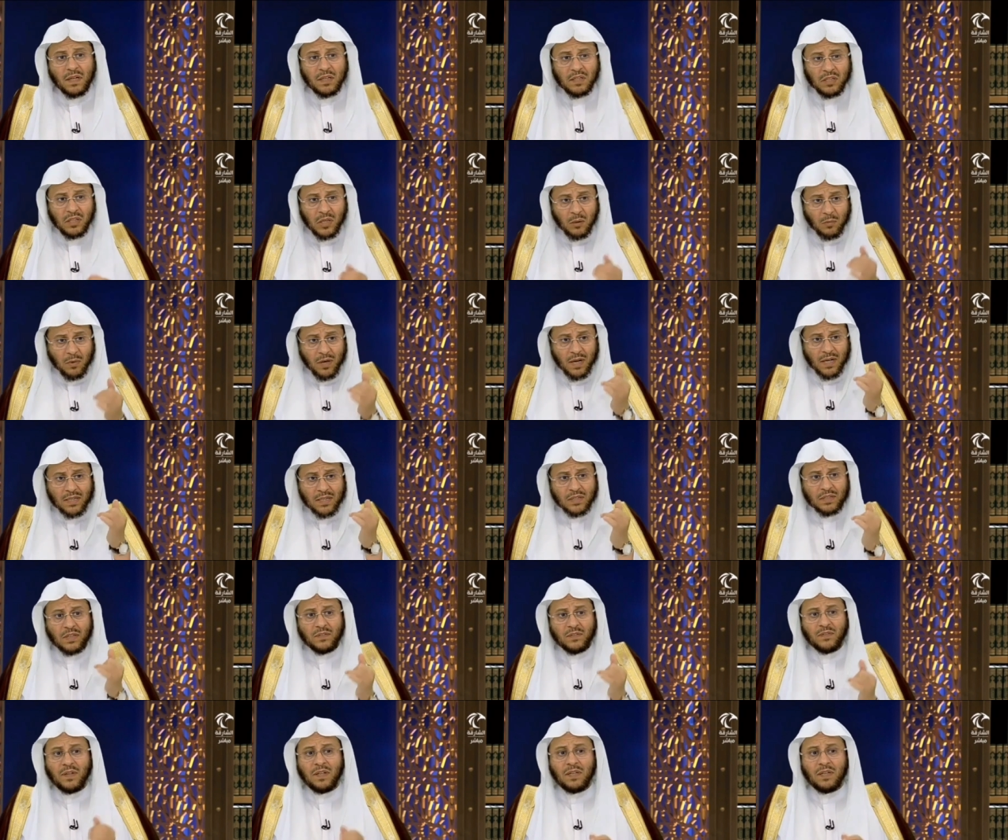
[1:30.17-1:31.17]
حينما
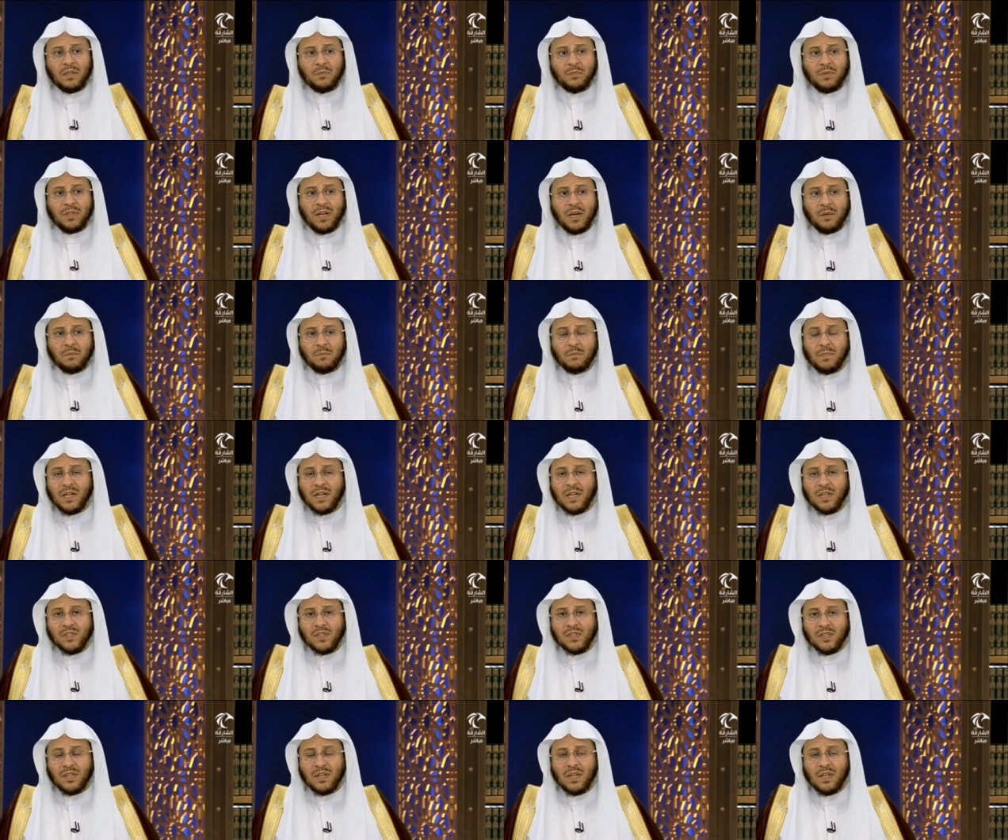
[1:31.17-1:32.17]
أردف ابن
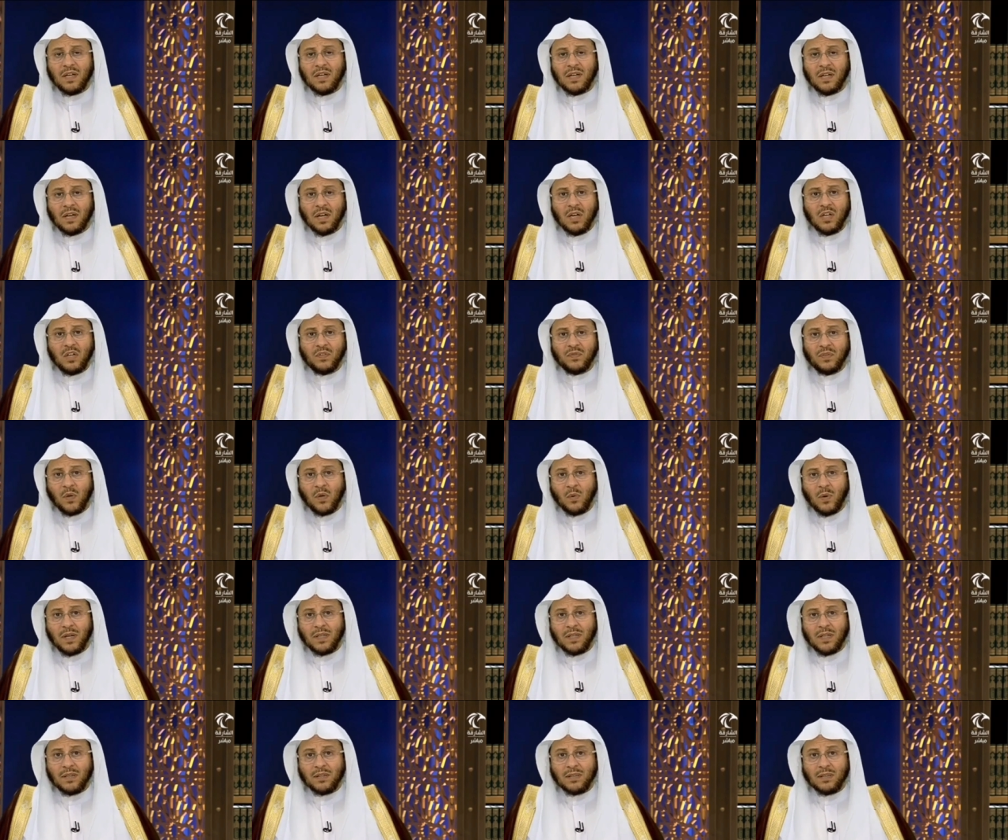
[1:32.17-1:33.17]
عباس
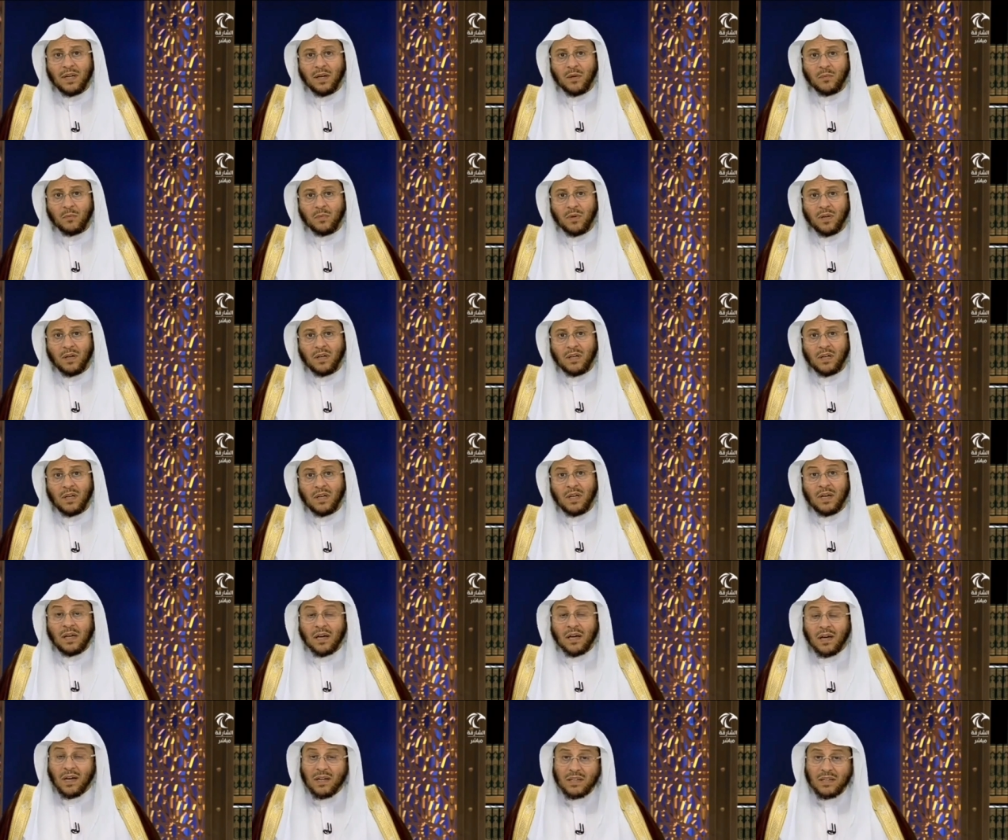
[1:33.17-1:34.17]
خلفه على الدابة
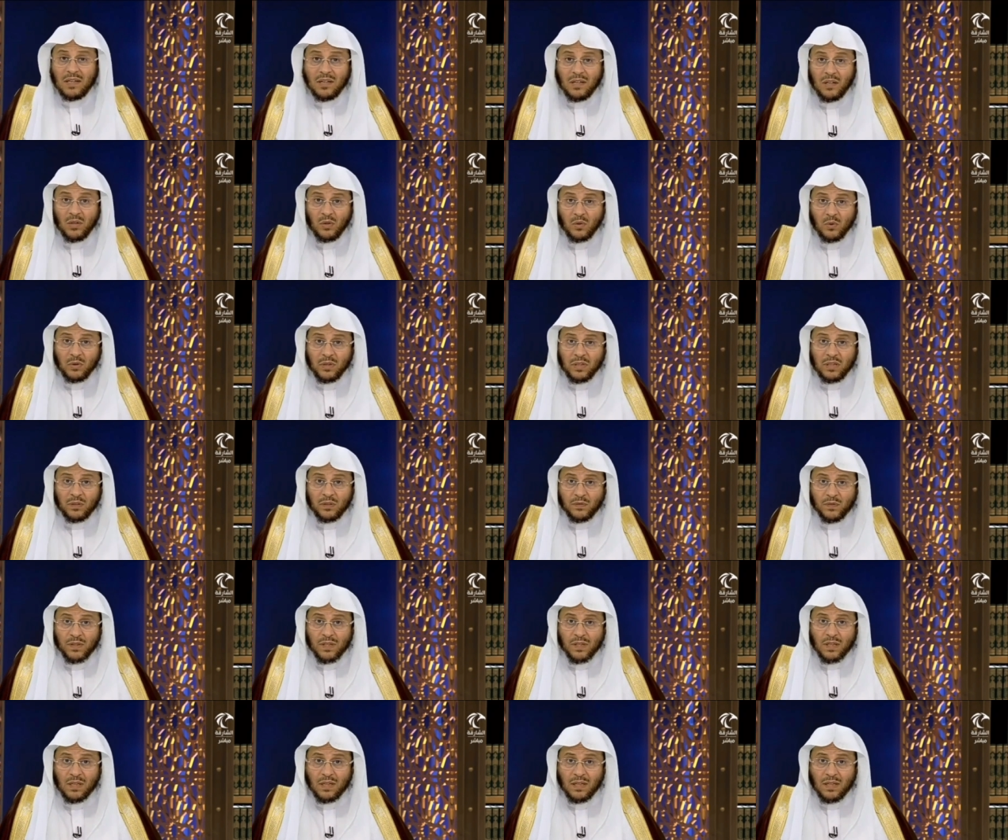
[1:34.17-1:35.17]
قال له
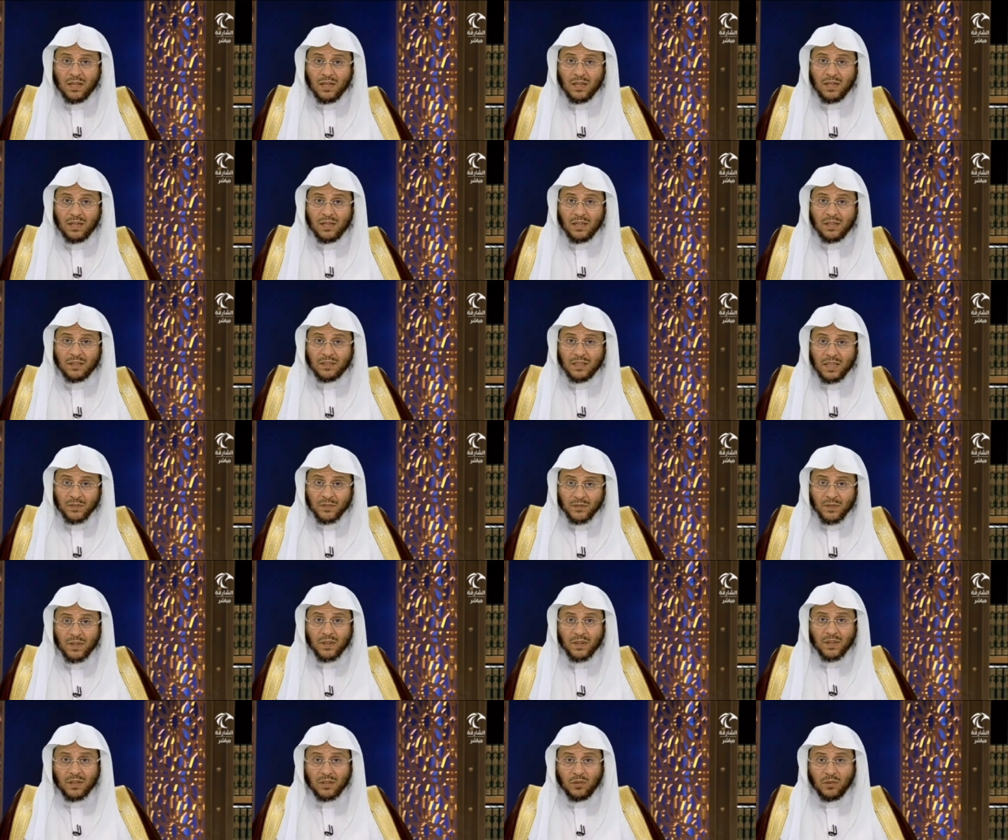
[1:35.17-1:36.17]
احفظ الله
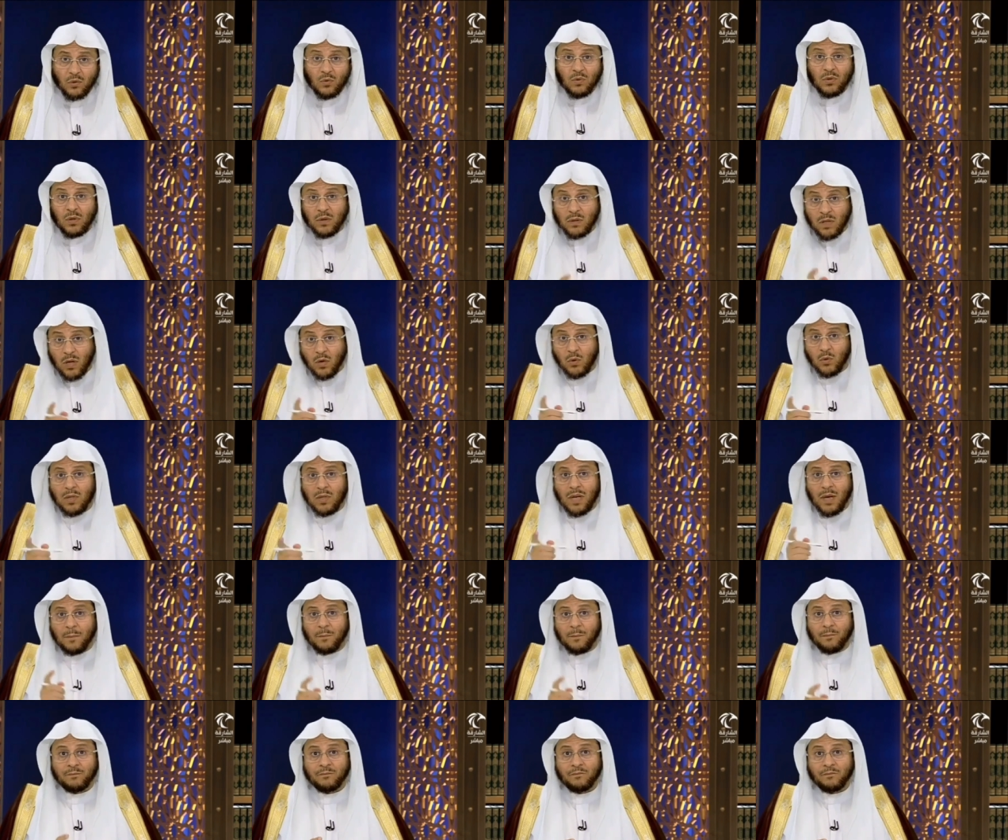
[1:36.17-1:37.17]
يحفظك يقول يا
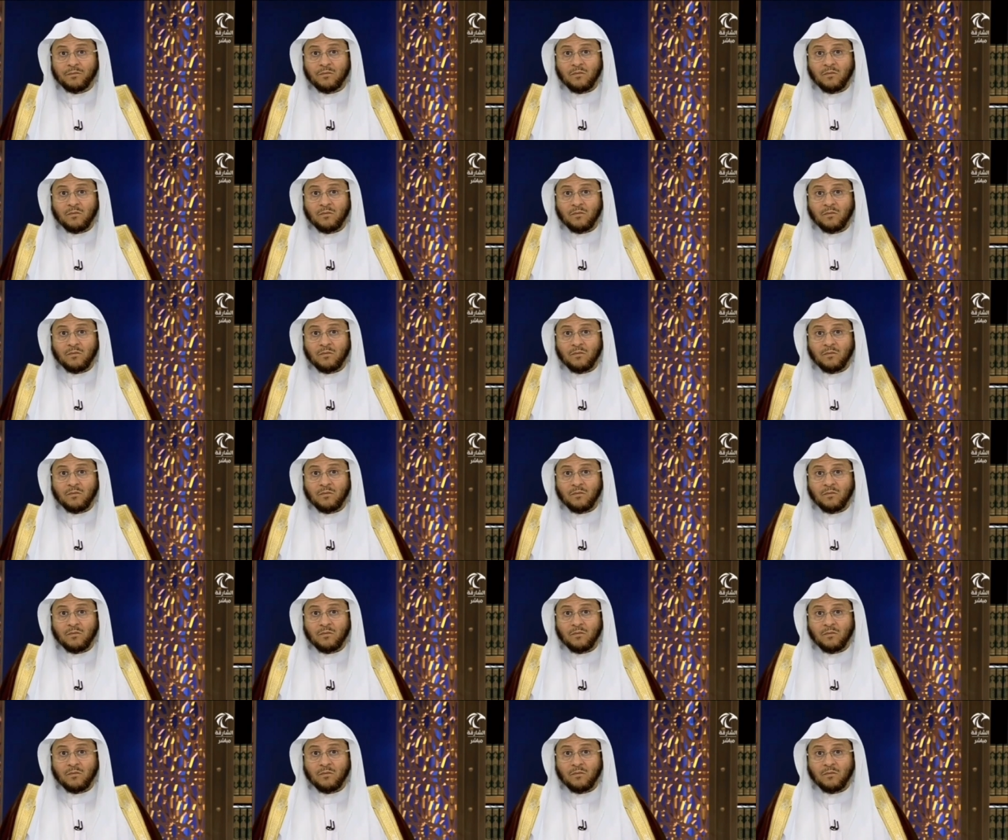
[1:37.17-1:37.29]
غلام